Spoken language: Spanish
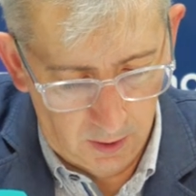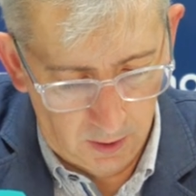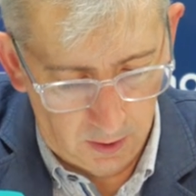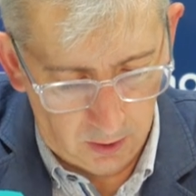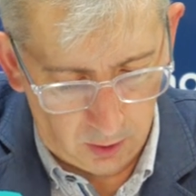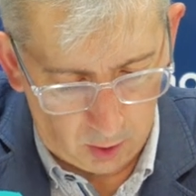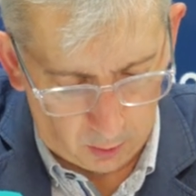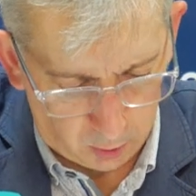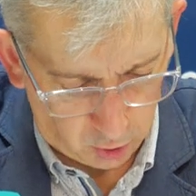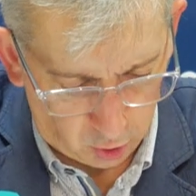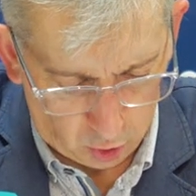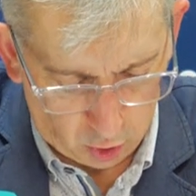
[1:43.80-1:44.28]

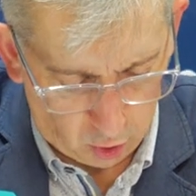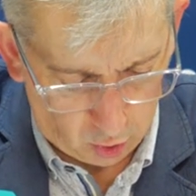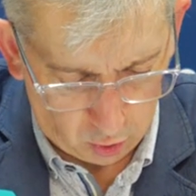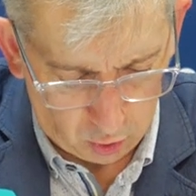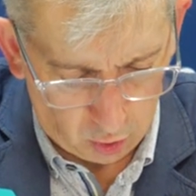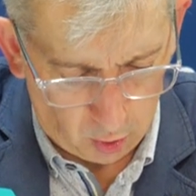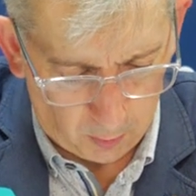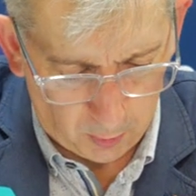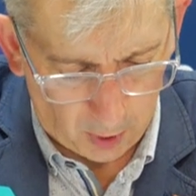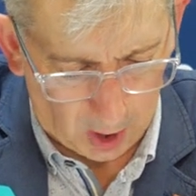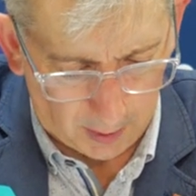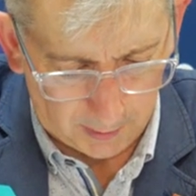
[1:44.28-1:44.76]
no,
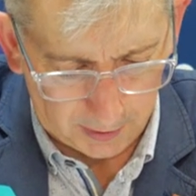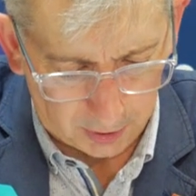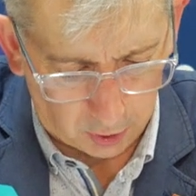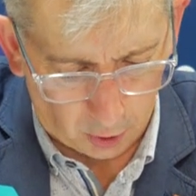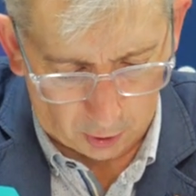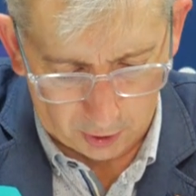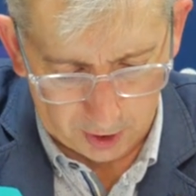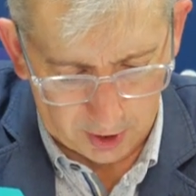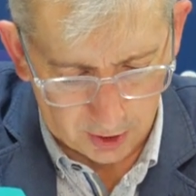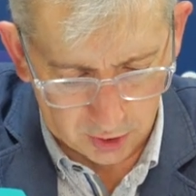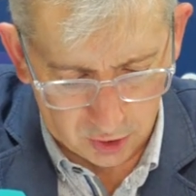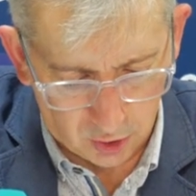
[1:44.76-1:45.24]
no por la
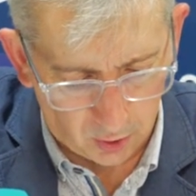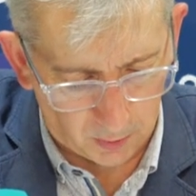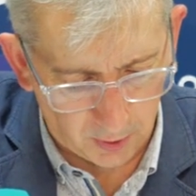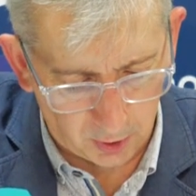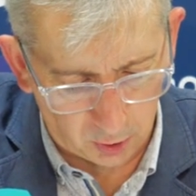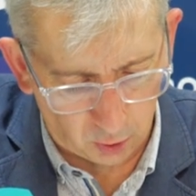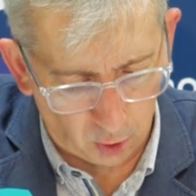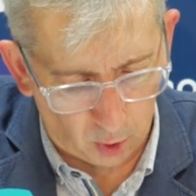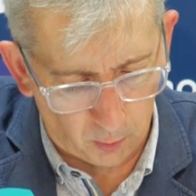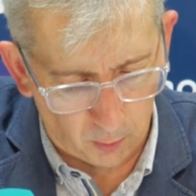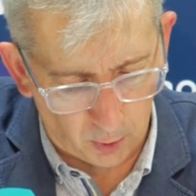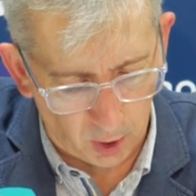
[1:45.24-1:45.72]
victoria, sobre
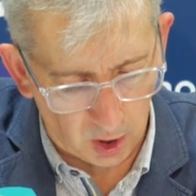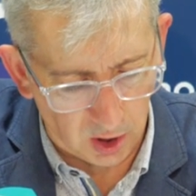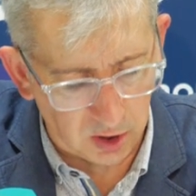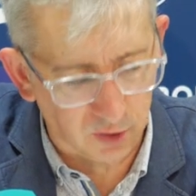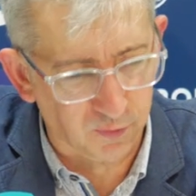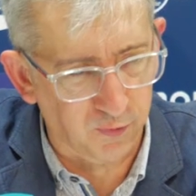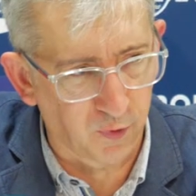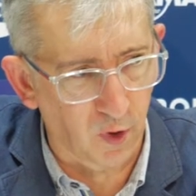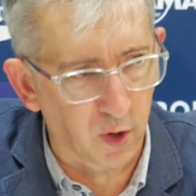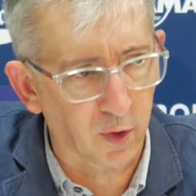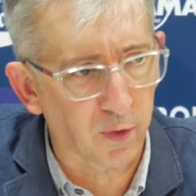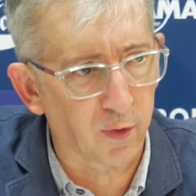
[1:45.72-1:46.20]
todo por el
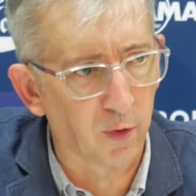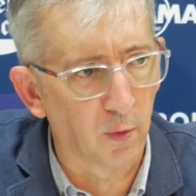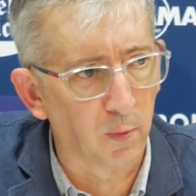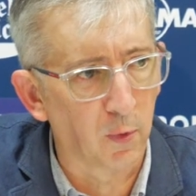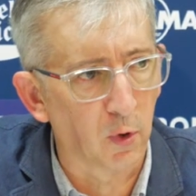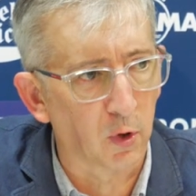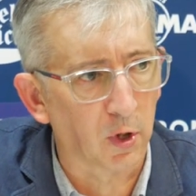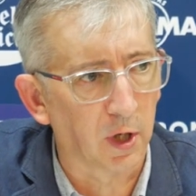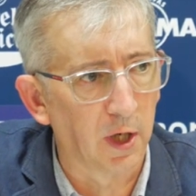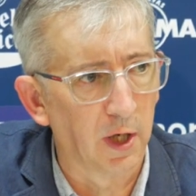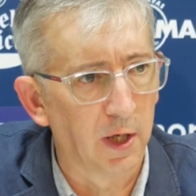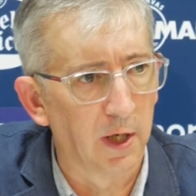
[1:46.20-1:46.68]
esfuerzo,
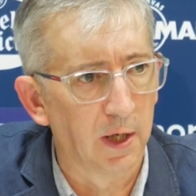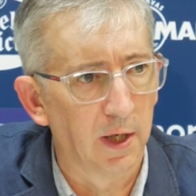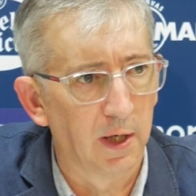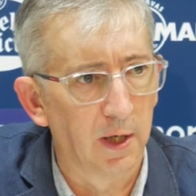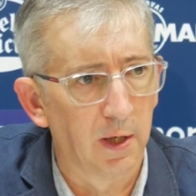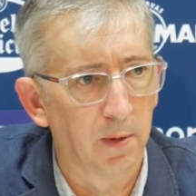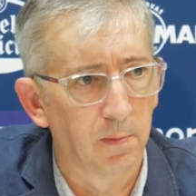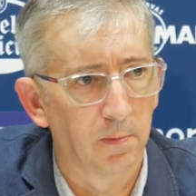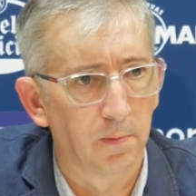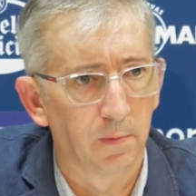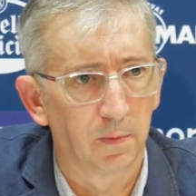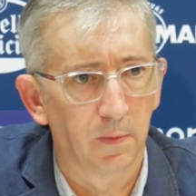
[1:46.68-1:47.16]
porque
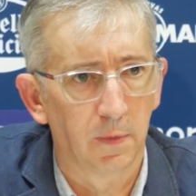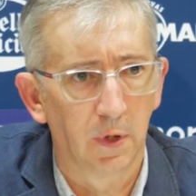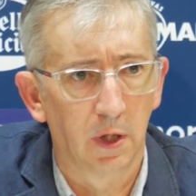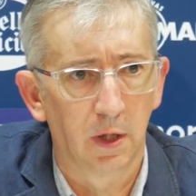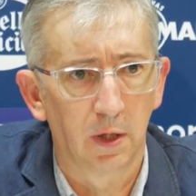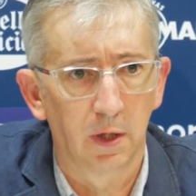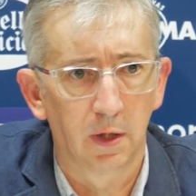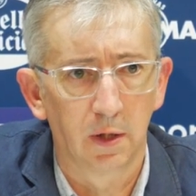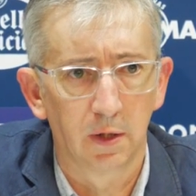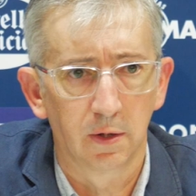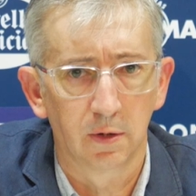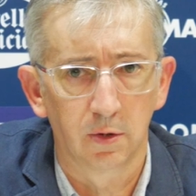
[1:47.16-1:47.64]

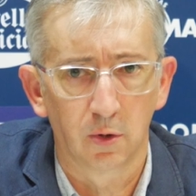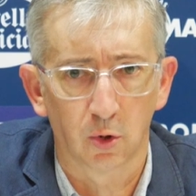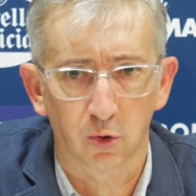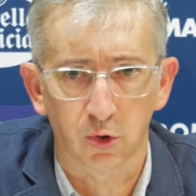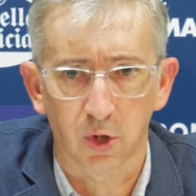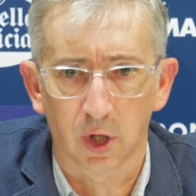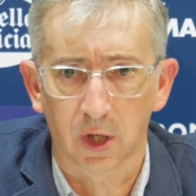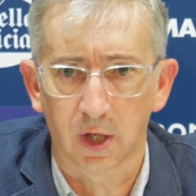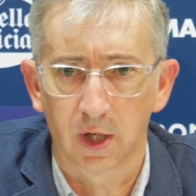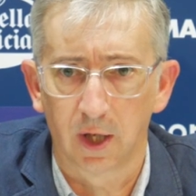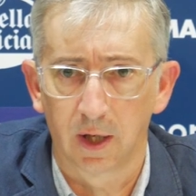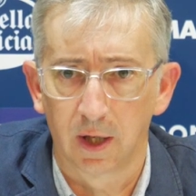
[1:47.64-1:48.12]
yo
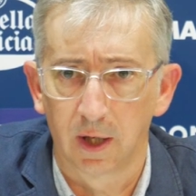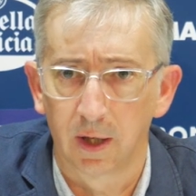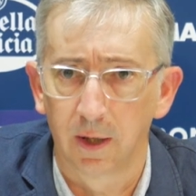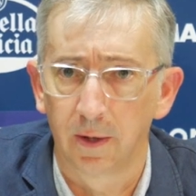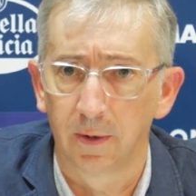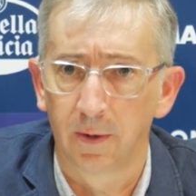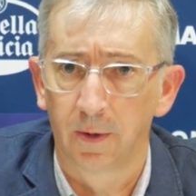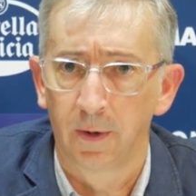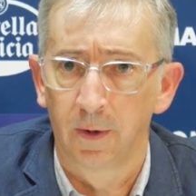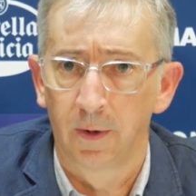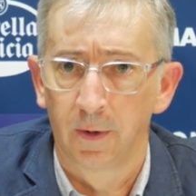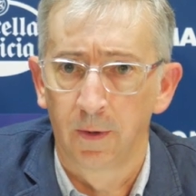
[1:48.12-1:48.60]
sé que
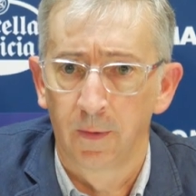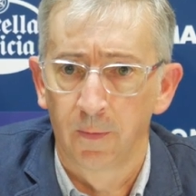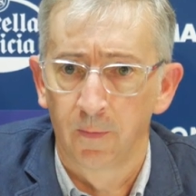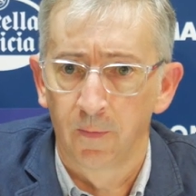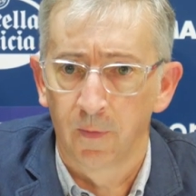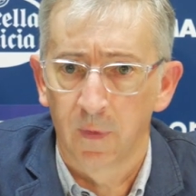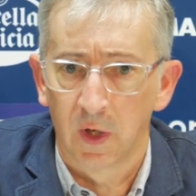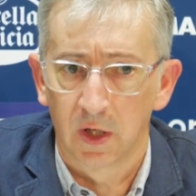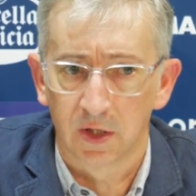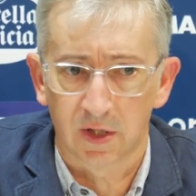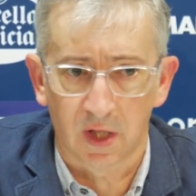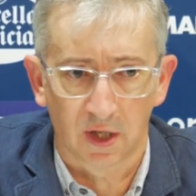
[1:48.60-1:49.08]

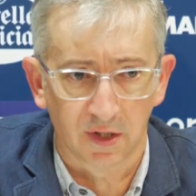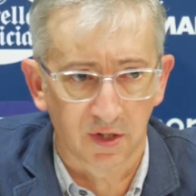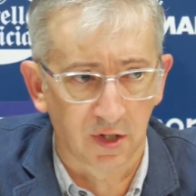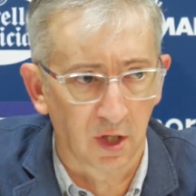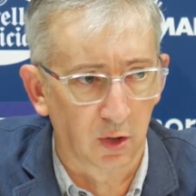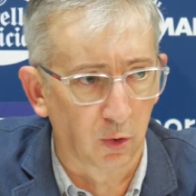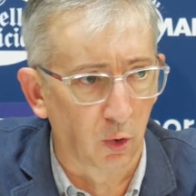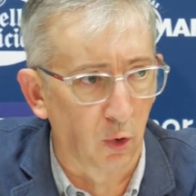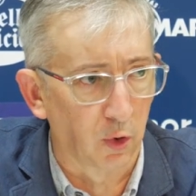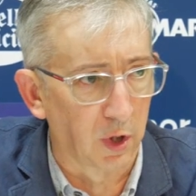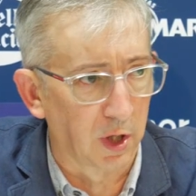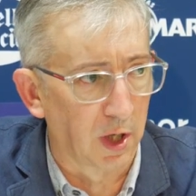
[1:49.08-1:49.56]
están
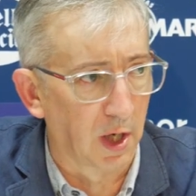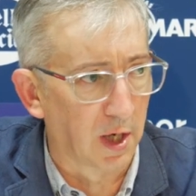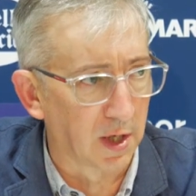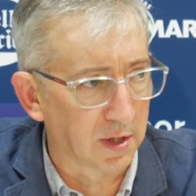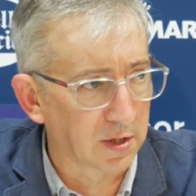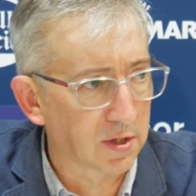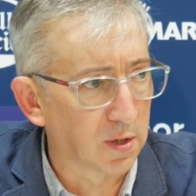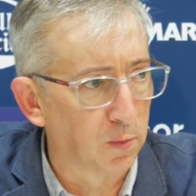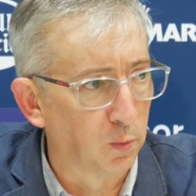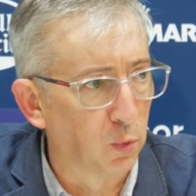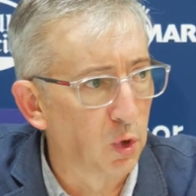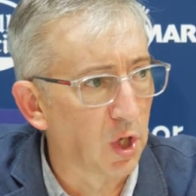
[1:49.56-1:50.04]
siendo
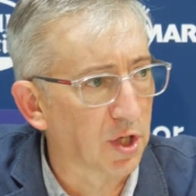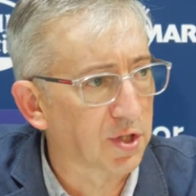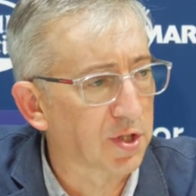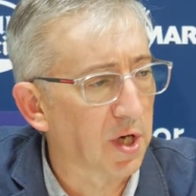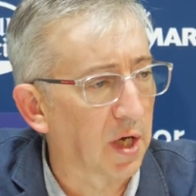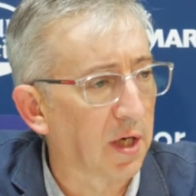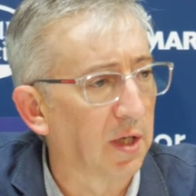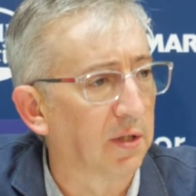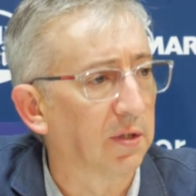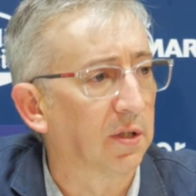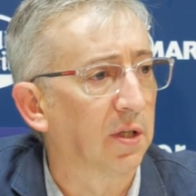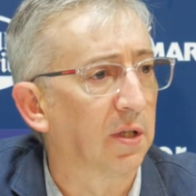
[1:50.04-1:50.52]
días muy
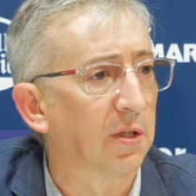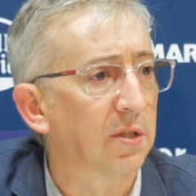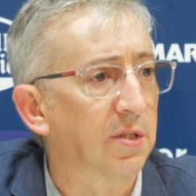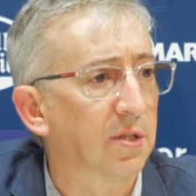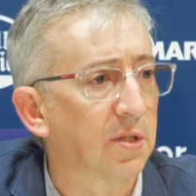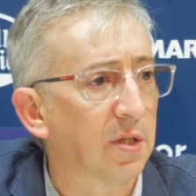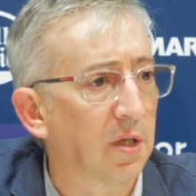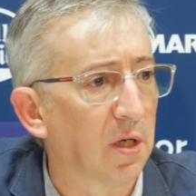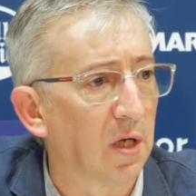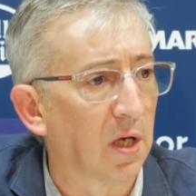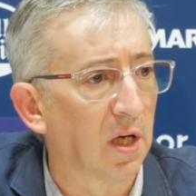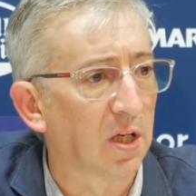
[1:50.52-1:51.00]
exigentes
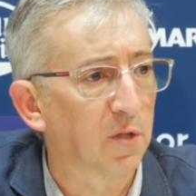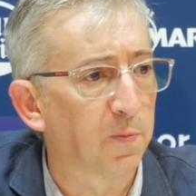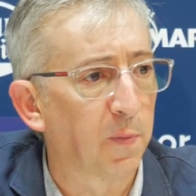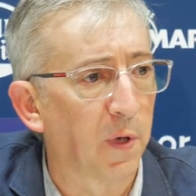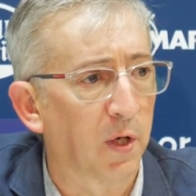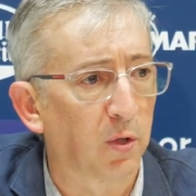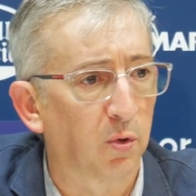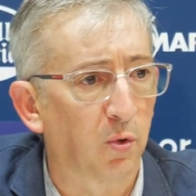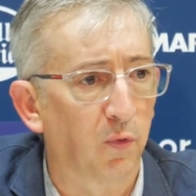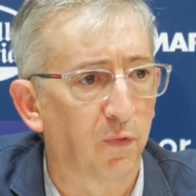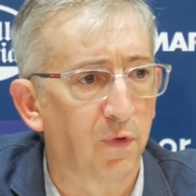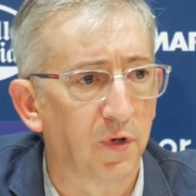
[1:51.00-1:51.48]
en el
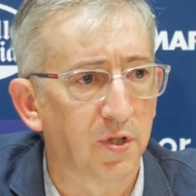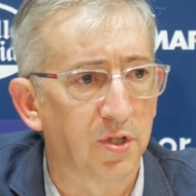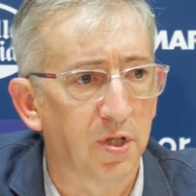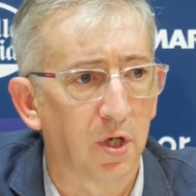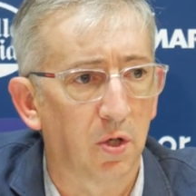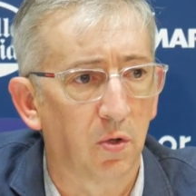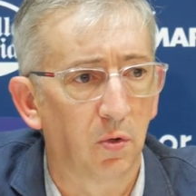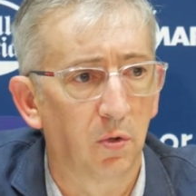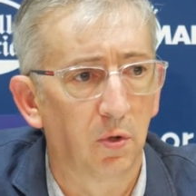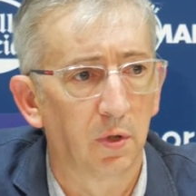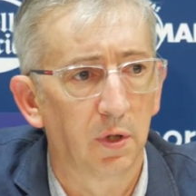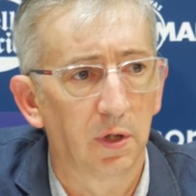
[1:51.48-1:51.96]
aspecto
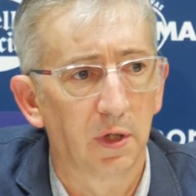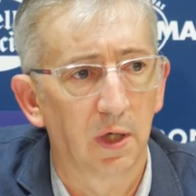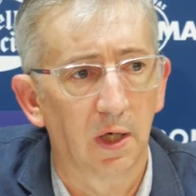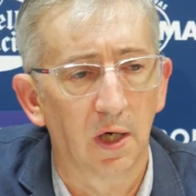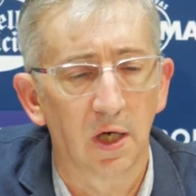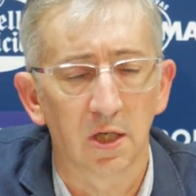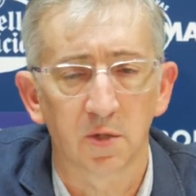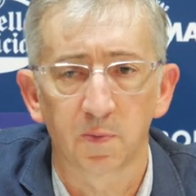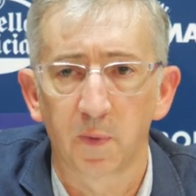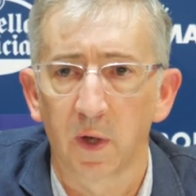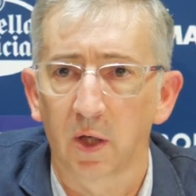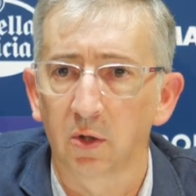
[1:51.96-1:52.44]
físico y en el
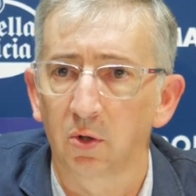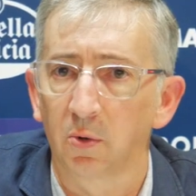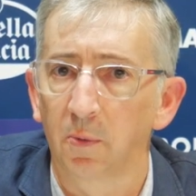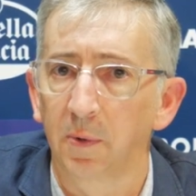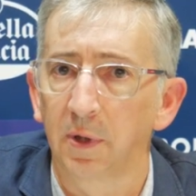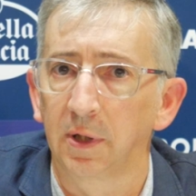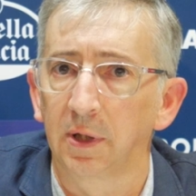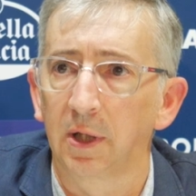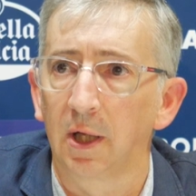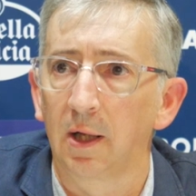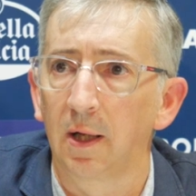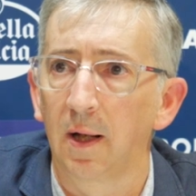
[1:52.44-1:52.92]
aspecto
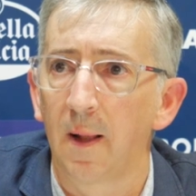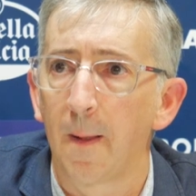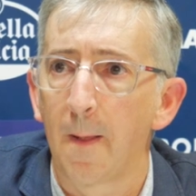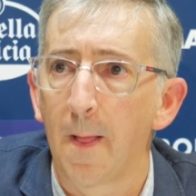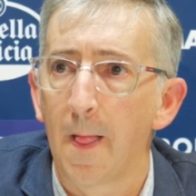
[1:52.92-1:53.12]
mental.